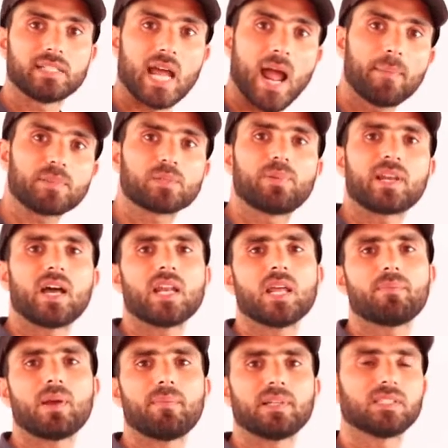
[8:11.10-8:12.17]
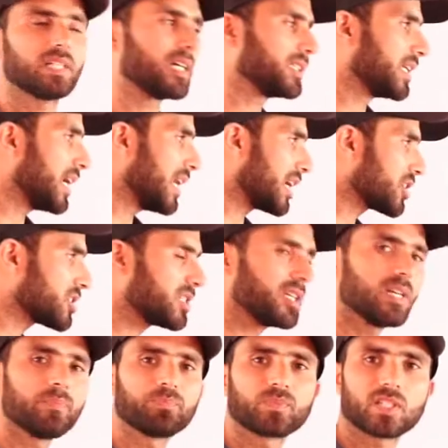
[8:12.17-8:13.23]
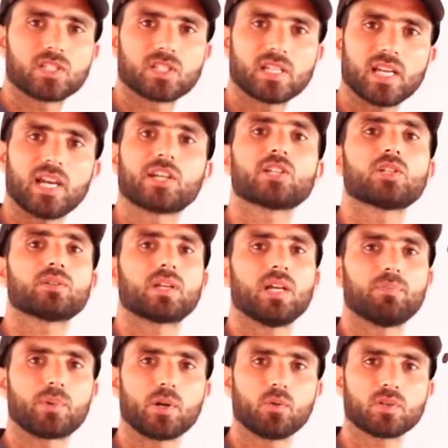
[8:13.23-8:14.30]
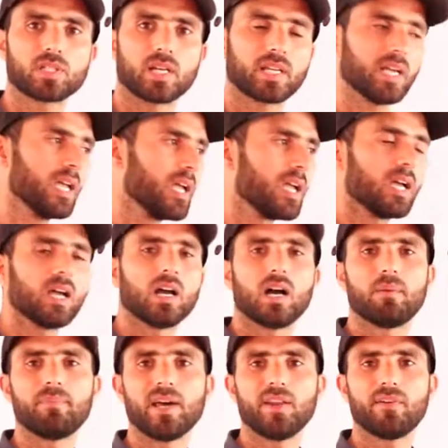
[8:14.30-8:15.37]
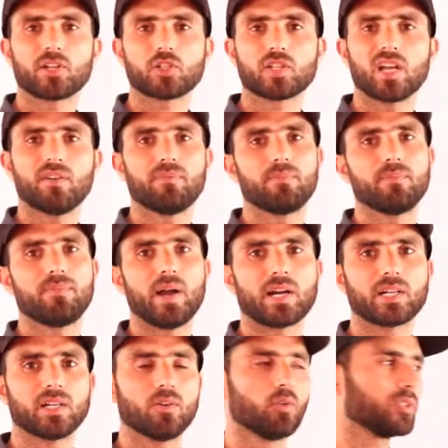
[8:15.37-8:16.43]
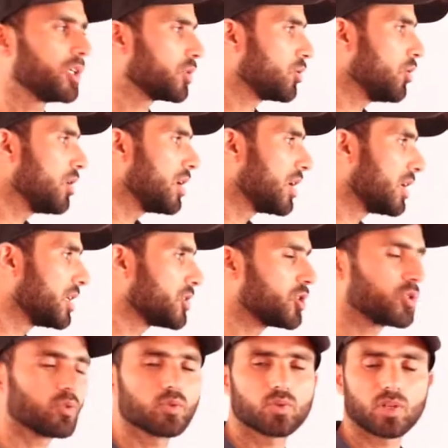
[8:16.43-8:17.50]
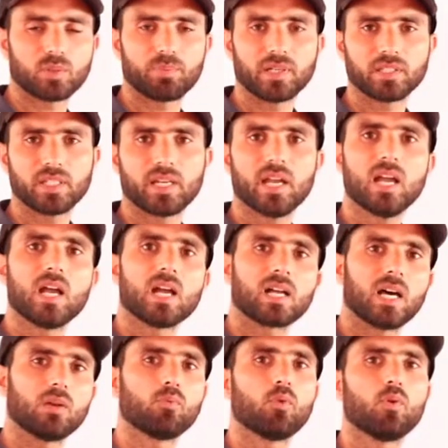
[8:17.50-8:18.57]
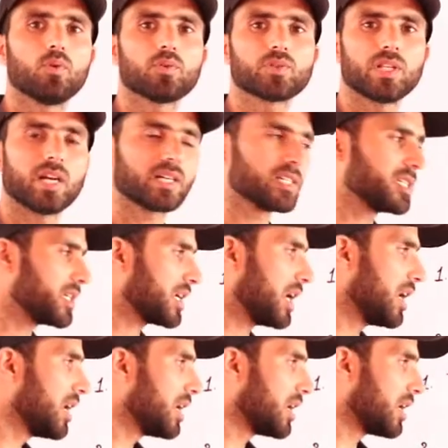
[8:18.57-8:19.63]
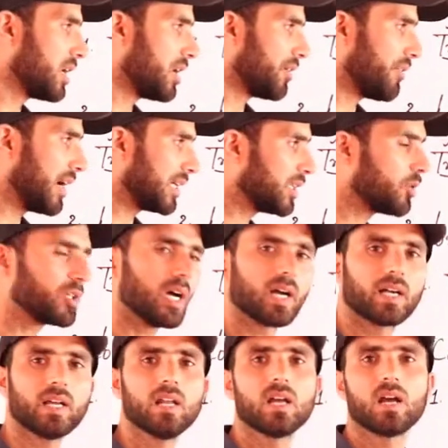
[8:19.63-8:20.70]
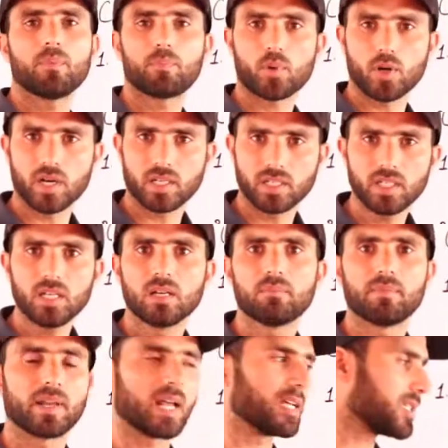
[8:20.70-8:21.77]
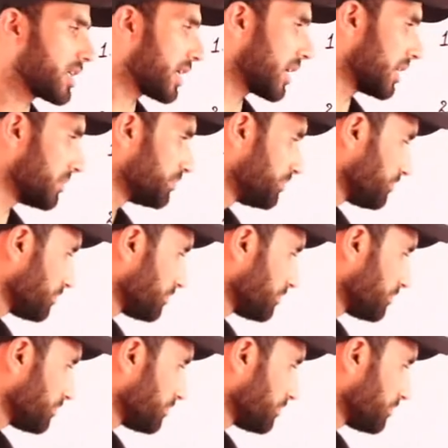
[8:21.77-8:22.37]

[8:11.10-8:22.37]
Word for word: डैम्स बनाने में मदद करते हैं इलेक्ट्रिसिटी जिसे इलेक्ट्रिकल प्रोड्यूस करके मैनुफैक्चर या फैक्ट्री ओनर को जिसको ज़रूरत पड़ती है कल वो उस इलेक्ट्रिसिटी का फ़ायदा उठाकर प्रोडक्ट बना सकेगा